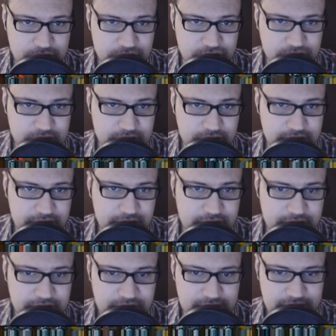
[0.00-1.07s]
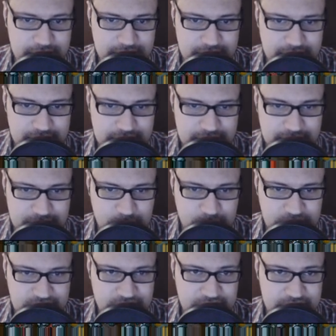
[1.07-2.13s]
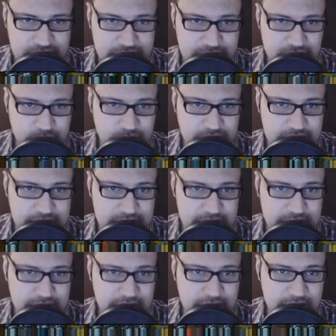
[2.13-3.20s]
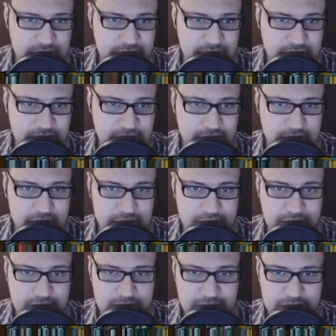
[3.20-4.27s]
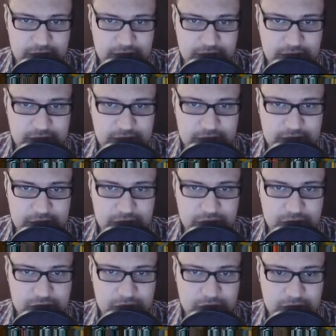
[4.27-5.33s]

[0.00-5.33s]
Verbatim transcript: ее нужно э, производить? Ее просто это. Так, и вот